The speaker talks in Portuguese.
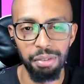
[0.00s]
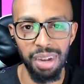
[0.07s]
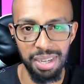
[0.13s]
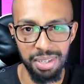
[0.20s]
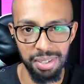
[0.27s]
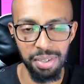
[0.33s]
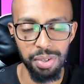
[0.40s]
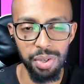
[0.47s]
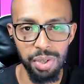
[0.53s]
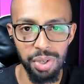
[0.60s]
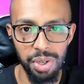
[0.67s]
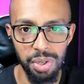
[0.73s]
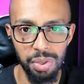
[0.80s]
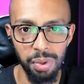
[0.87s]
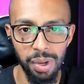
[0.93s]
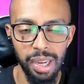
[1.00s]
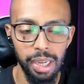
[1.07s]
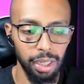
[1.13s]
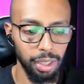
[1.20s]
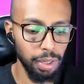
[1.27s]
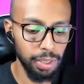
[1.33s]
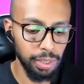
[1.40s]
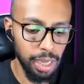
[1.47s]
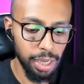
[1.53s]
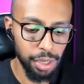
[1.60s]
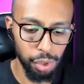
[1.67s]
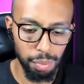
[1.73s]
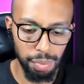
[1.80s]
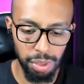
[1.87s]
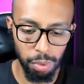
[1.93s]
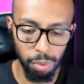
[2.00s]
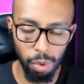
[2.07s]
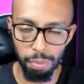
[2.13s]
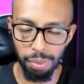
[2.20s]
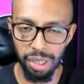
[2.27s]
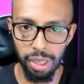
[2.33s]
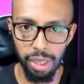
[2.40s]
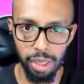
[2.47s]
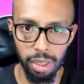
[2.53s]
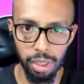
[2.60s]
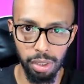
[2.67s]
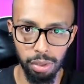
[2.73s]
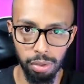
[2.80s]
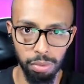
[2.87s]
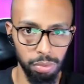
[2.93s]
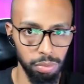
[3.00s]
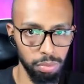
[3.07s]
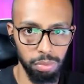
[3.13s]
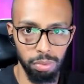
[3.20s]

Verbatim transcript: Faz sentido. Então entende comigo como que não,